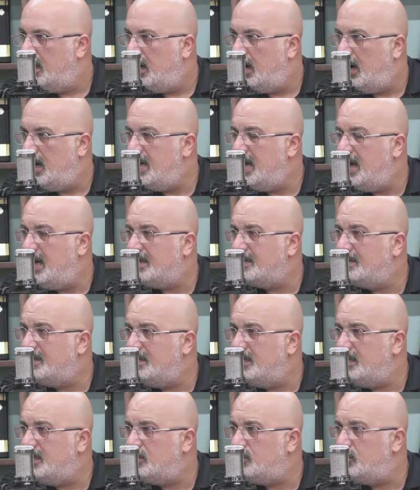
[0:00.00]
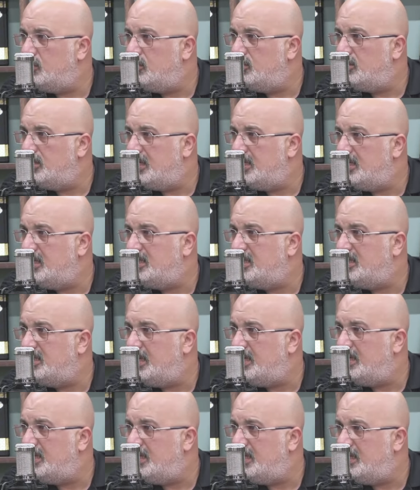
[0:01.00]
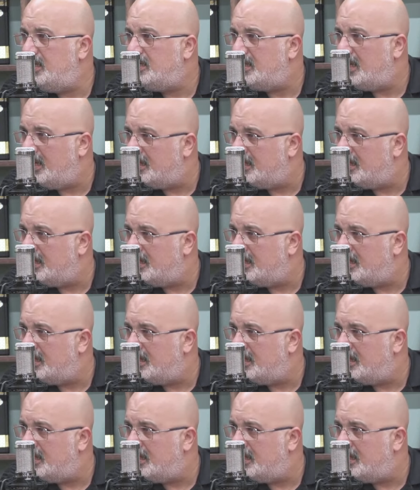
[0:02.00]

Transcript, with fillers: Hayatınız boyunca istediğiniz